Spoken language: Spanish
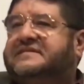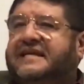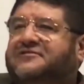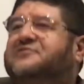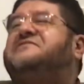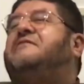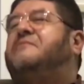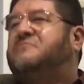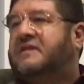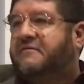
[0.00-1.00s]
ya todos
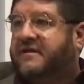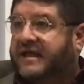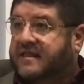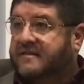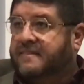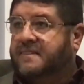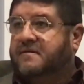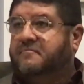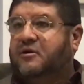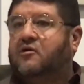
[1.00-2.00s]
sabemos la verdad,
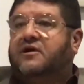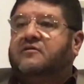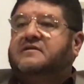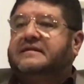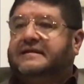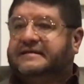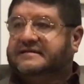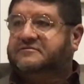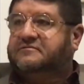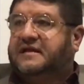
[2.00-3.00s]
pero lo que nos interesa es
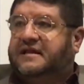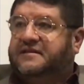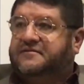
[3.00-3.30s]
su talento.